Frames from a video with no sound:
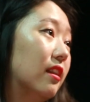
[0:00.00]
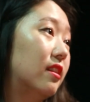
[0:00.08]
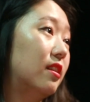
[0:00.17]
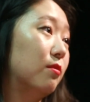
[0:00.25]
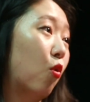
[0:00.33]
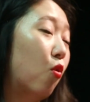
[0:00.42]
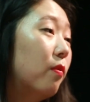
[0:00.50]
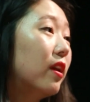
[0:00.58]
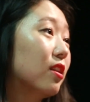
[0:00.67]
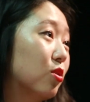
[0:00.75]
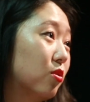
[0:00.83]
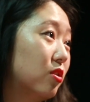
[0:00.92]
아침
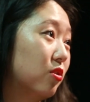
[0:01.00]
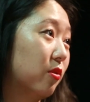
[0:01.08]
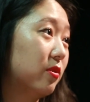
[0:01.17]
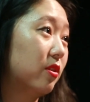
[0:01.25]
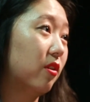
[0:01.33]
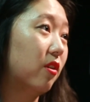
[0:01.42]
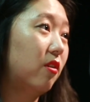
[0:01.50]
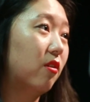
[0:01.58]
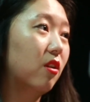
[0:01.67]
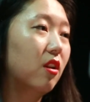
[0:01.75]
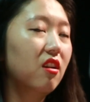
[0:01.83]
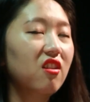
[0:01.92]
얼마나
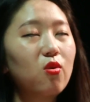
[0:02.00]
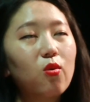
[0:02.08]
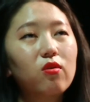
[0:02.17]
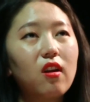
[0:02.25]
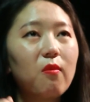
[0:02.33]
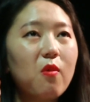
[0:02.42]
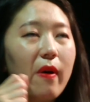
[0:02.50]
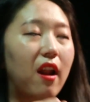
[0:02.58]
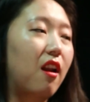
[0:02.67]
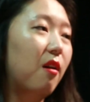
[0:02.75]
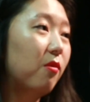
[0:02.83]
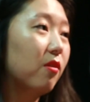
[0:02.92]
정신없어요. 이거 오늘 한번
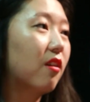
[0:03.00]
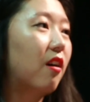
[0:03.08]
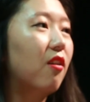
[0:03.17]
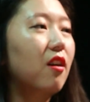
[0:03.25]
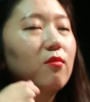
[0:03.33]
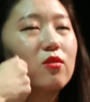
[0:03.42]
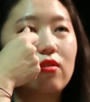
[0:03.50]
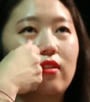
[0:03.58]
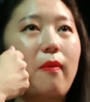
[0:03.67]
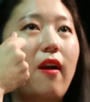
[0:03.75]
발라볼까요? 하면서 이렇게